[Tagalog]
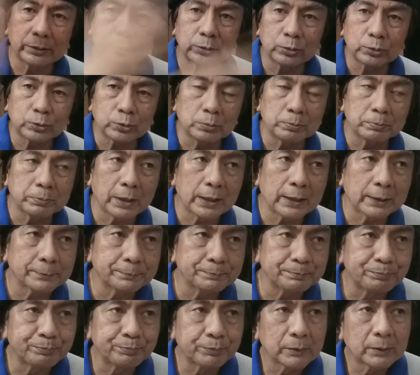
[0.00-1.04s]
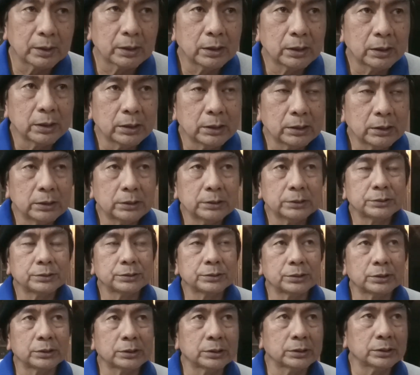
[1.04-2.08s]
tutumba.
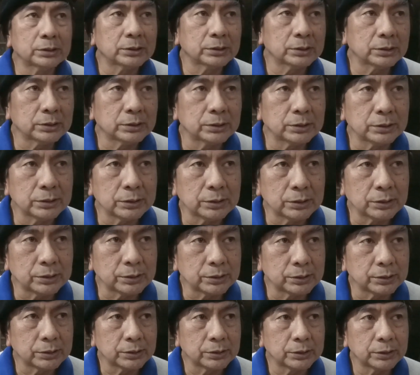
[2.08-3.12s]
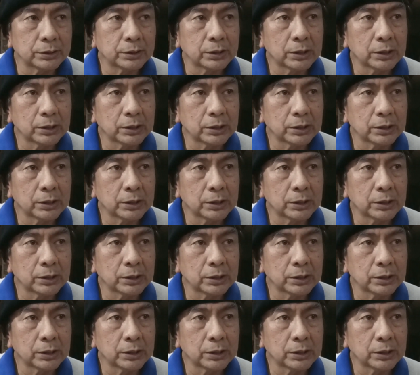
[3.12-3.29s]
So, yun.